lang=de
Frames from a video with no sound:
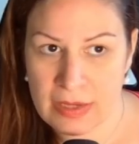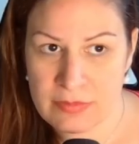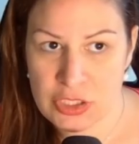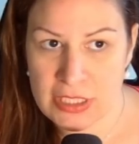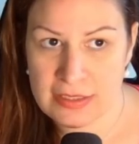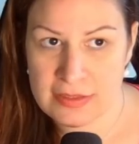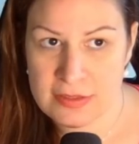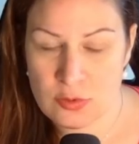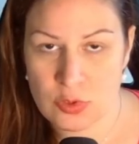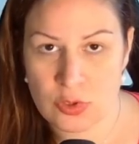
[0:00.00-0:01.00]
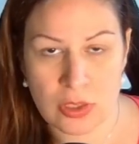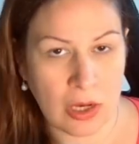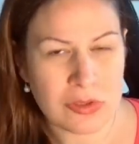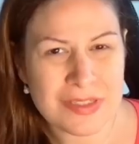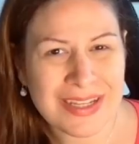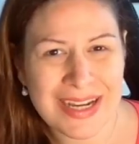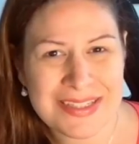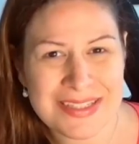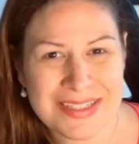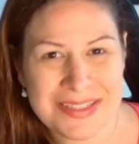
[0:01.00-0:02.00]
am Strand so doll
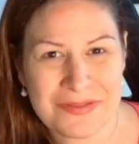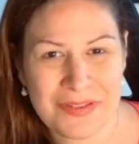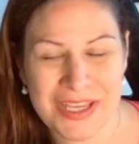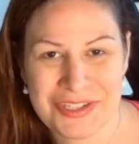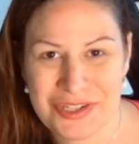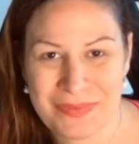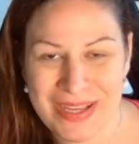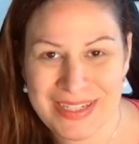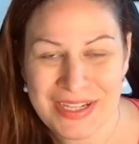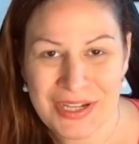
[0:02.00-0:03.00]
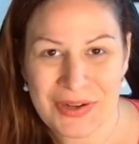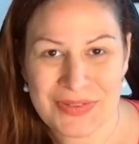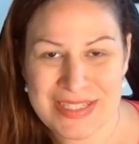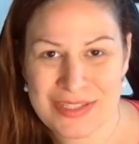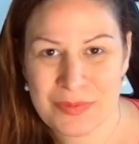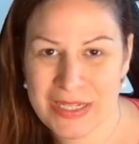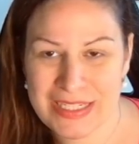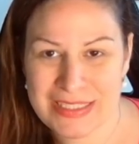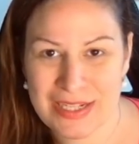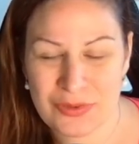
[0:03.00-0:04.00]
ausgerastet ist wegen Germain und sich
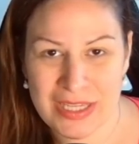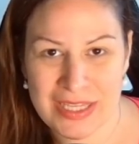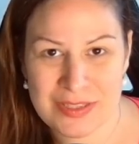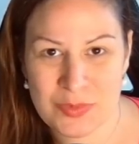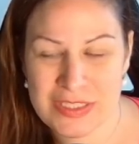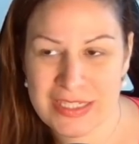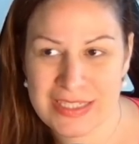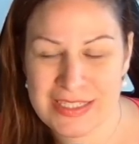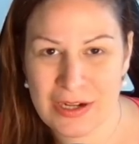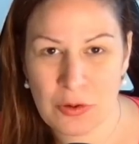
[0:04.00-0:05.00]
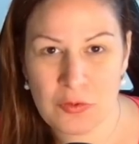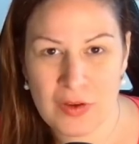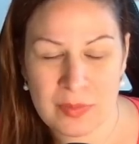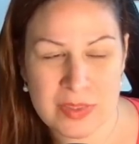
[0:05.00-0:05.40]
überlegt hat, okay, jetzt muss ich hier richtig auffahren.